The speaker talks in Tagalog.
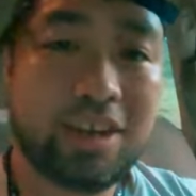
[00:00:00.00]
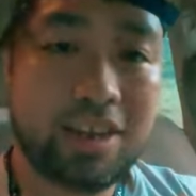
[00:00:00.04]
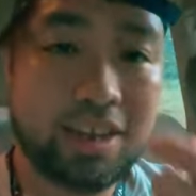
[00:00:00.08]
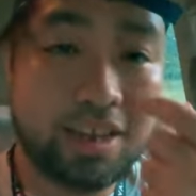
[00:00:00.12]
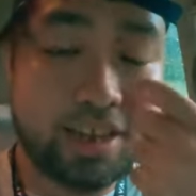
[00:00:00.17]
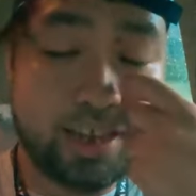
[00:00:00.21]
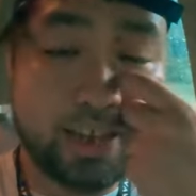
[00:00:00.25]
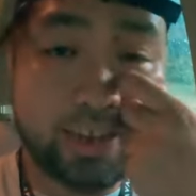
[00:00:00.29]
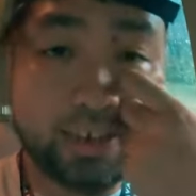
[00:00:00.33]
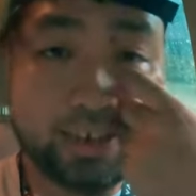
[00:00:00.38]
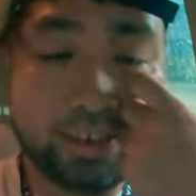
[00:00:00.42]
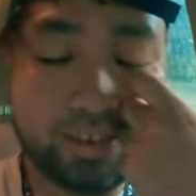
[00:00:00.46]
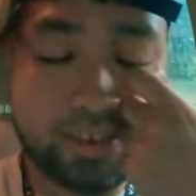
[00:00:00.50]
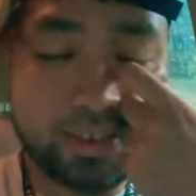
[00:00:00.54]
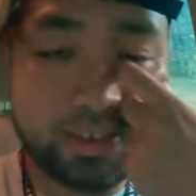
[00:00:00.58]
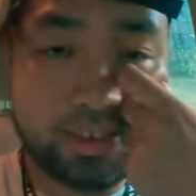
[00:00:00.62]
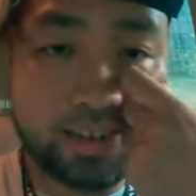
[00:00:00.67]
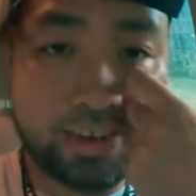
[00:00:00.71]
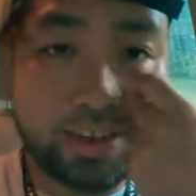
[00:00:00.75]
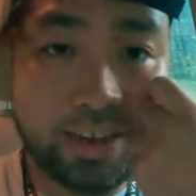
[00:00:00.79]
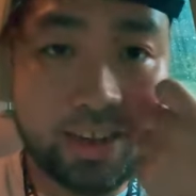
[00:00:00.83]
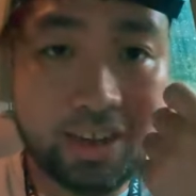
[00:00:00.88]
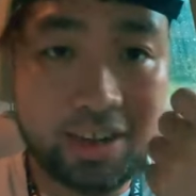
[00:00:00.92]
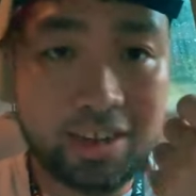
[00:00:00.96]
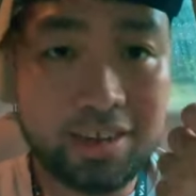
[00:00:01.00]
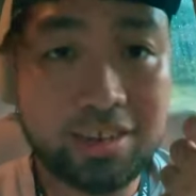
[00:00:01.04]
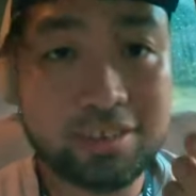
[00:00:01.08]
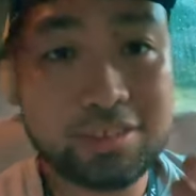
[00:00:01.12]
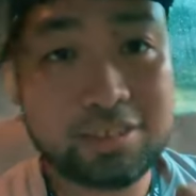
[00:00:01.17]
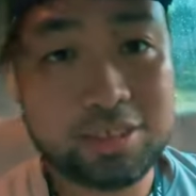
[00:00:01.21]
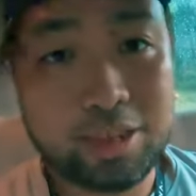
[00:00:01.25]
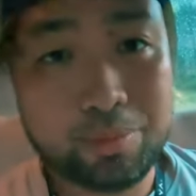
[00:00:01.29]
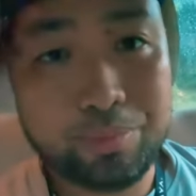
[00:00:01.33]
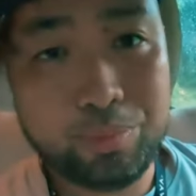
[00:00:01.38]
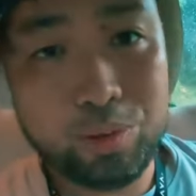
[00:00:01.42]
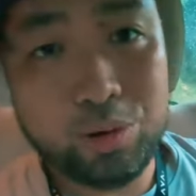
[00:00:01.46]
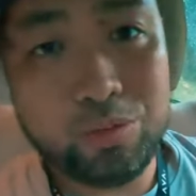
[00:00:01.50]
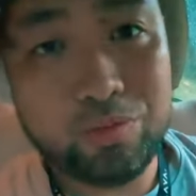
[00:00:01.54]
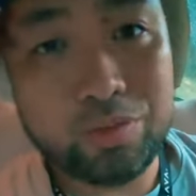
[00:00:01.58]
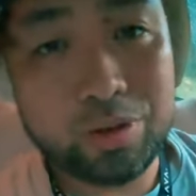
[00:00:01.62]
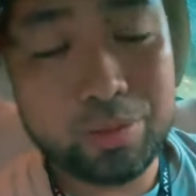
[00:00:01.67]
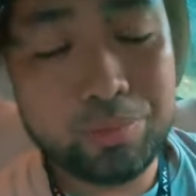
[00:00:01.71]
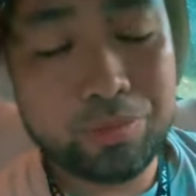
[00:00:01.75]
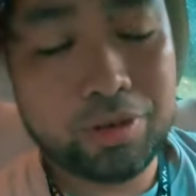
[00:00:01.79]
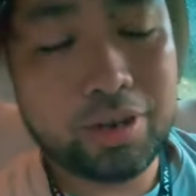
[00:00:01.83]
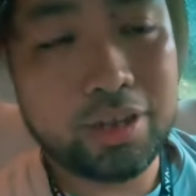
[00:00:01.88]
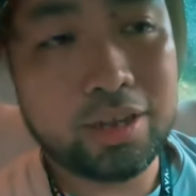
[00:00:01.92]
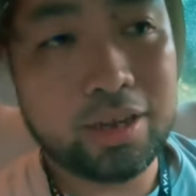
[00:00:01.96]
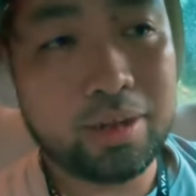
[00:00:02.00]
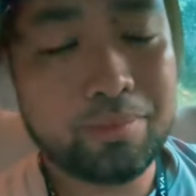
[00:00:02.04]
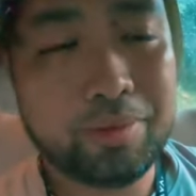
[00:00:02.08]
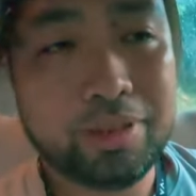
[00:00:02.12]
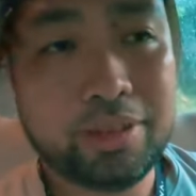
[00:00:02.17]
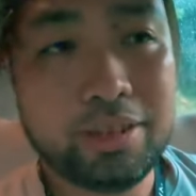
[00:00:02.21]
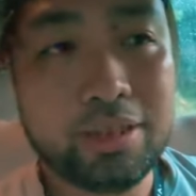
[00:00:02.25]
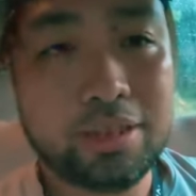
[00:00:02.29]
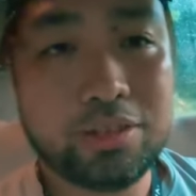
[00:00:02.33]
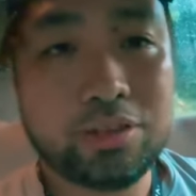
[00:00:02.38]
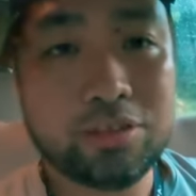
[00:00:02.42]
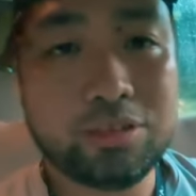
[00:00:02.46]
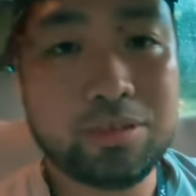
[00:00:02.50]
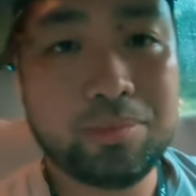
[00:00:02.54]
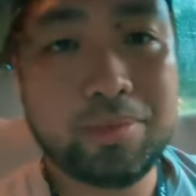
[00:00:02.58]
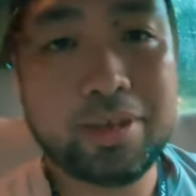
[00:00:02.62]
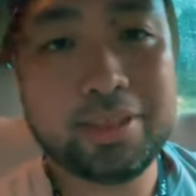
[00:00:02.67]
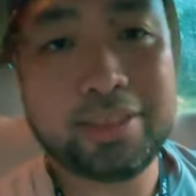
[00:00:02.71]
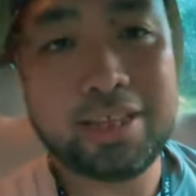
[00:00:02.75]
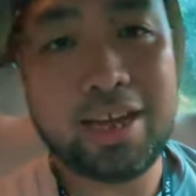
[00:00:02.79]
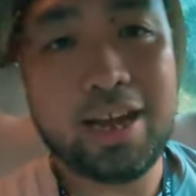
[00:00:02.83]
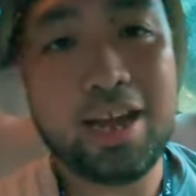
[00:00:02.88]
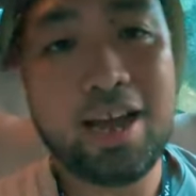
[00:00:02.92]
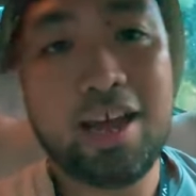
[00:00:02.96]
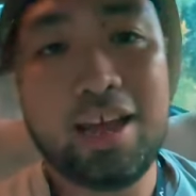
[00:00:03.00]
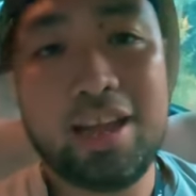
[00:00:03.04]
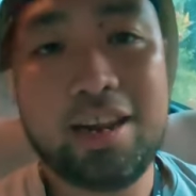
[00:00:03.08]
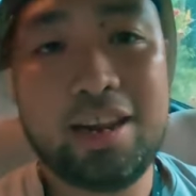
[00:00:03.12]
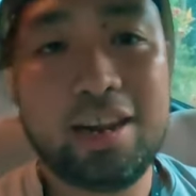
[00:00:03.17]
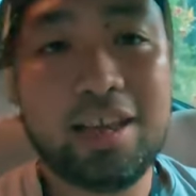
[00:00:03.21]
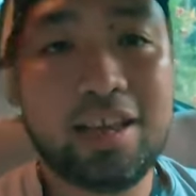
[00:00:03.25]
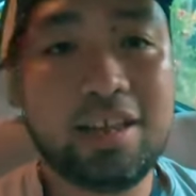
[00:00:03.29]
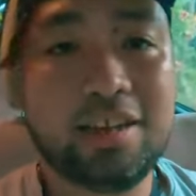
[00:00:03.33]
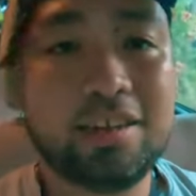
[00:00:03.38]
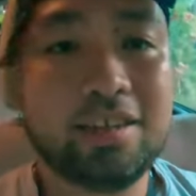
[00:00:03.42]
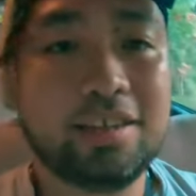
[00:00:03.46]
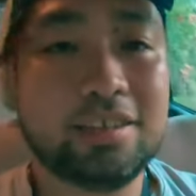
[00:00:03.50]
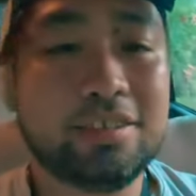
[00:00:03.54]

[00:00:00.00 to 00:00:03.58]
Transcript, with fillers: ayan, uh, ah, nag-stop over muna kami dito sa may tanghalan